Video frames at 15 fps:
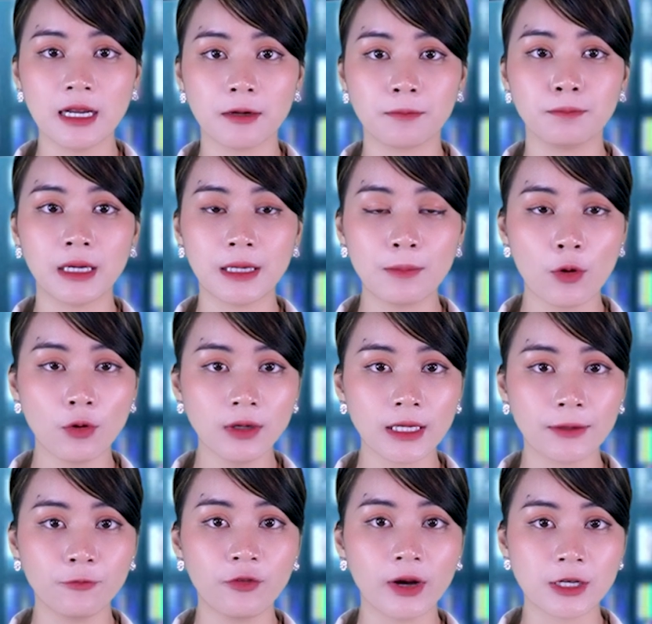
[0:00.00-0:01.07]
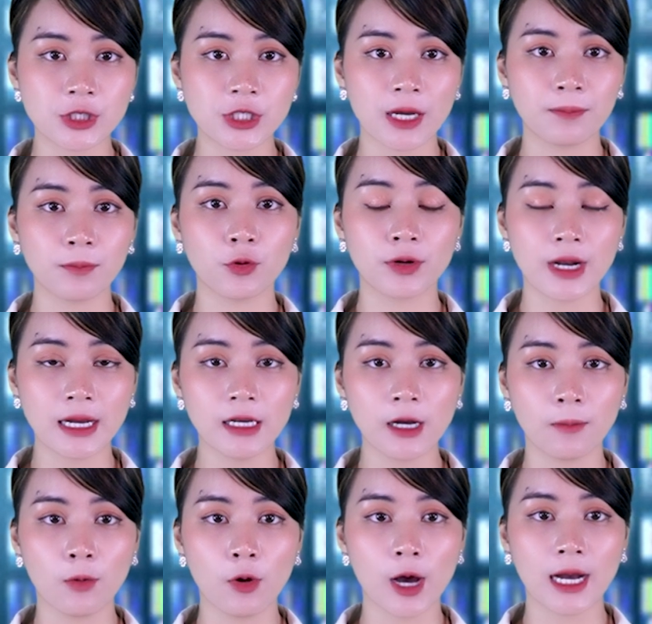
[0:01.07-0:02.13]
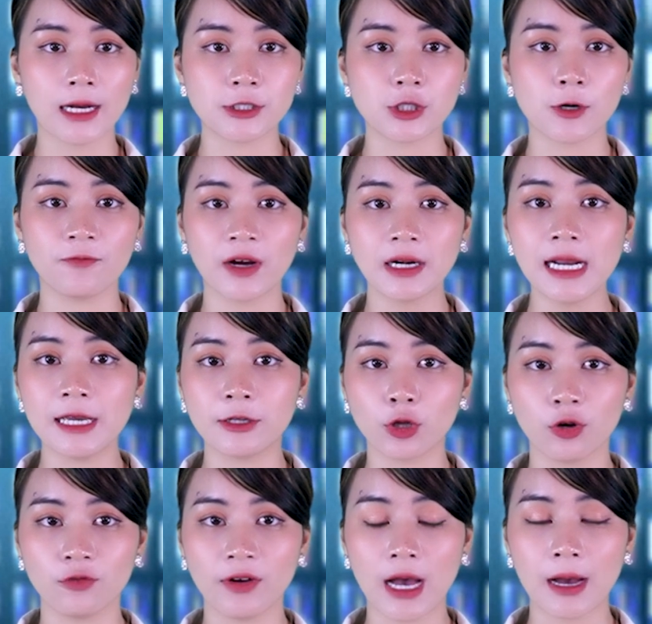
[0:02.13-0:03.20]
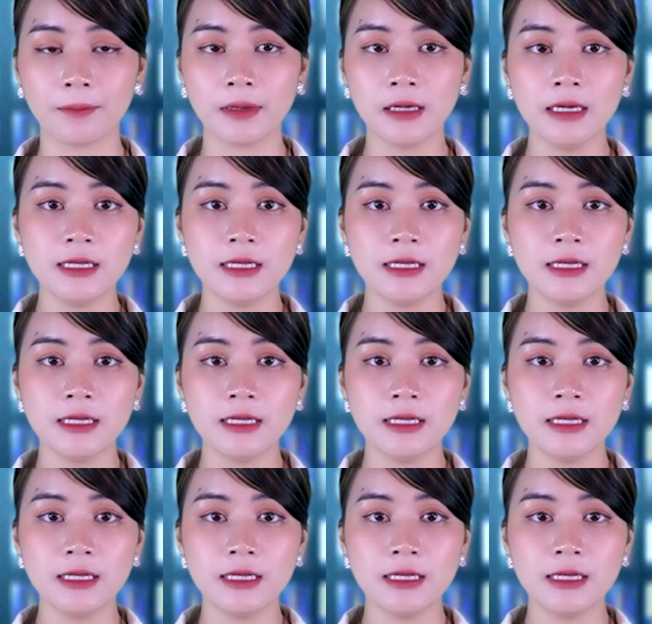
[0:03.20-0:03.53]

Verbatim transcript: lệch 14 điểm phần trăm của đảng Cộng hòa trong vấn đề tội phạm,